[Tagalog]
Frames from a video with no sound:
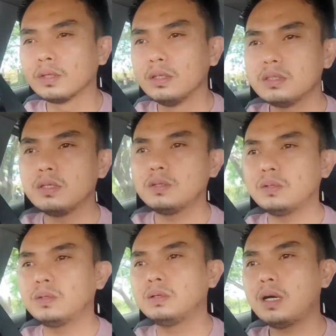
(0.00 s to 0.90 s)
So,
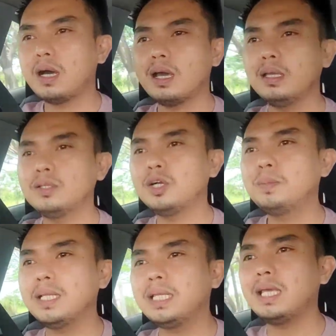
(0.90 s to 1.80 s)
I
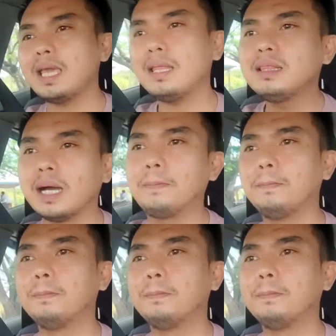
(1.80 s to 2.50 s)
normally end up